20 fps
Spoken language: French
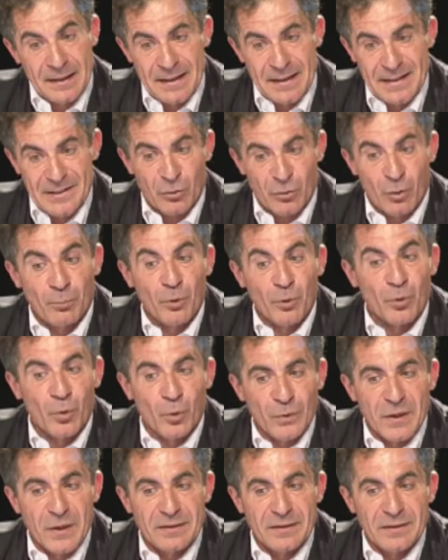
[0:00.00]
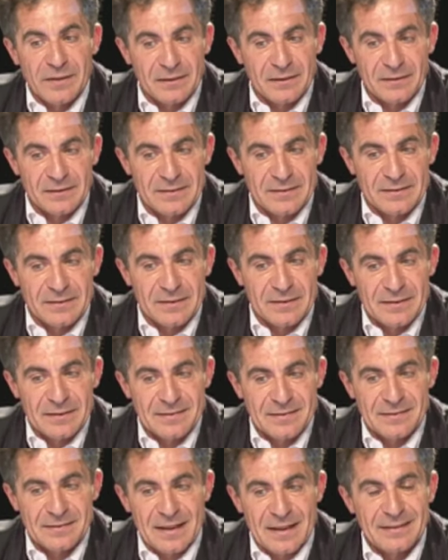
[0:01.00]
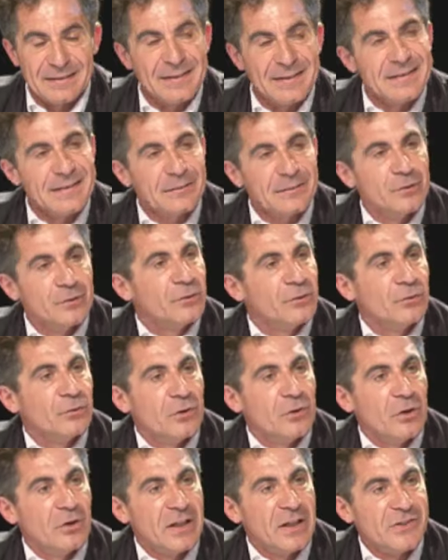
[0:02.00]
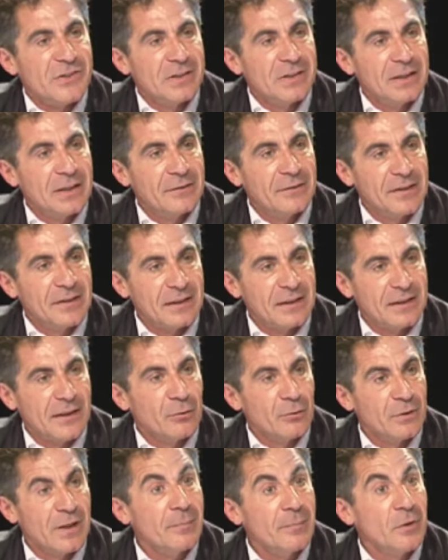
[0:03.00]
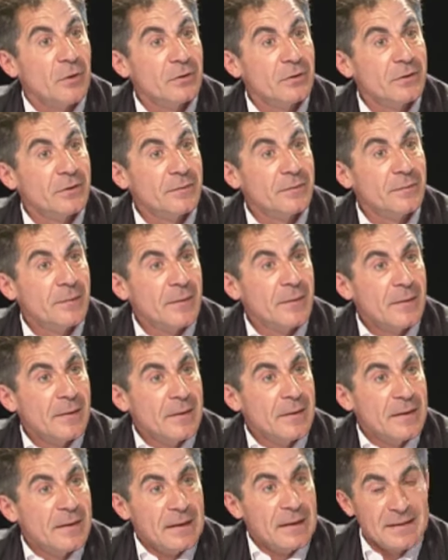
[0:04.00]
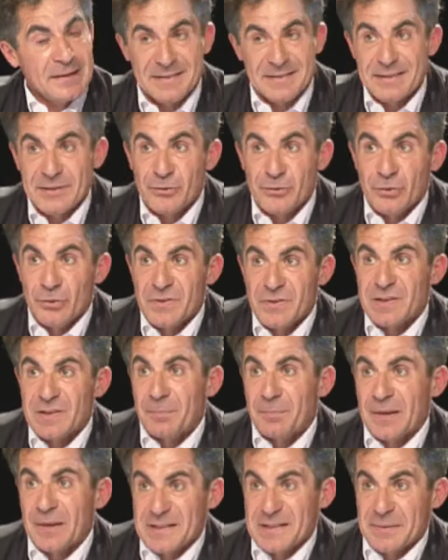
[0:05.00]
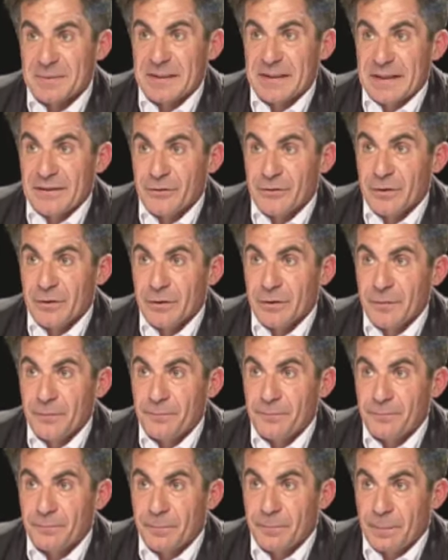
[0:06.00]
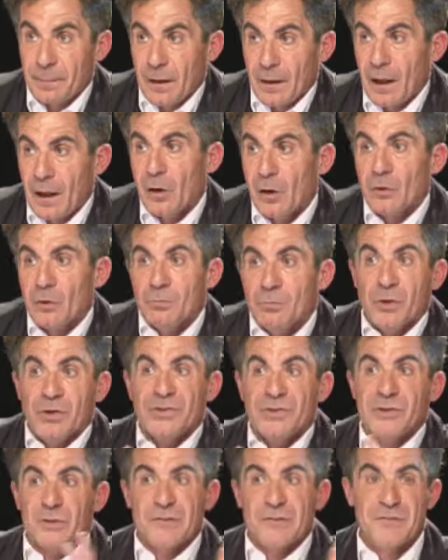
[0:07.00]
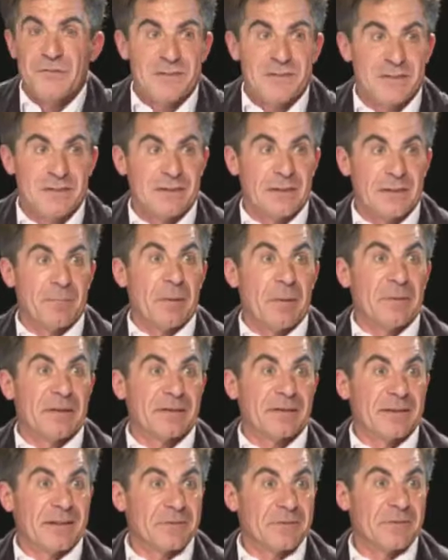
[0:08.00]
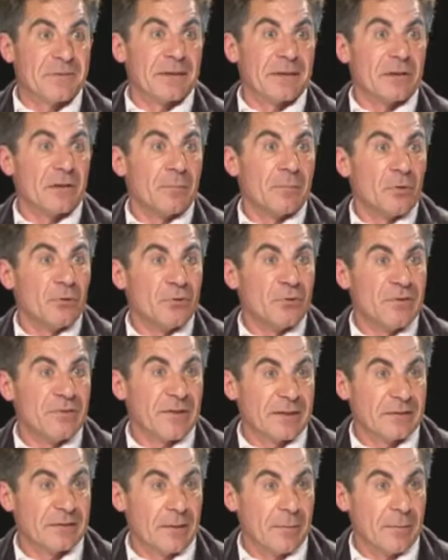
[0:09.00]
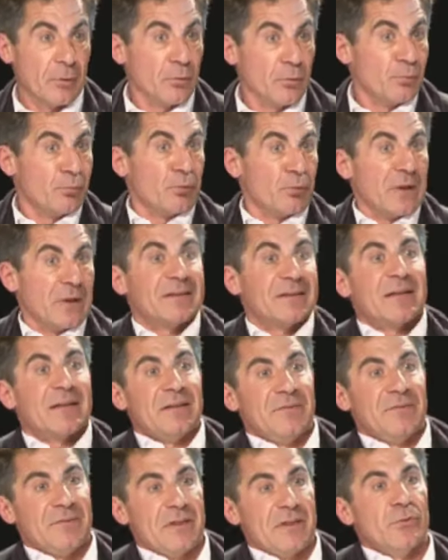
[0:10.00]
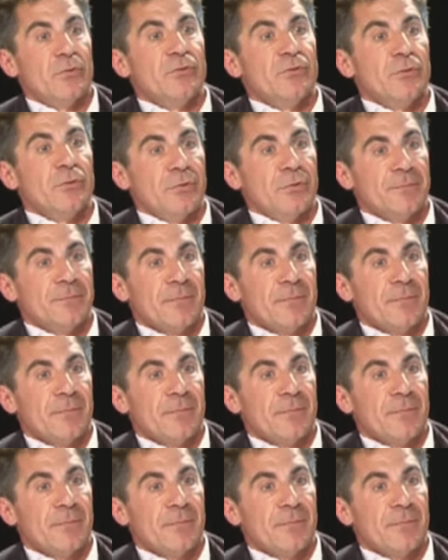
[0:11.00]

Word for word: Et ce qu'on peut condamner et critiquer, c'est la désinvolture langagière avec laquelle on aborde. Si Dieu, c'est le principe créateur, alors une bonne théorie physique qui permettrait d'expliquer comment l'univers est apparu pourrait être qualifiée de Dieu.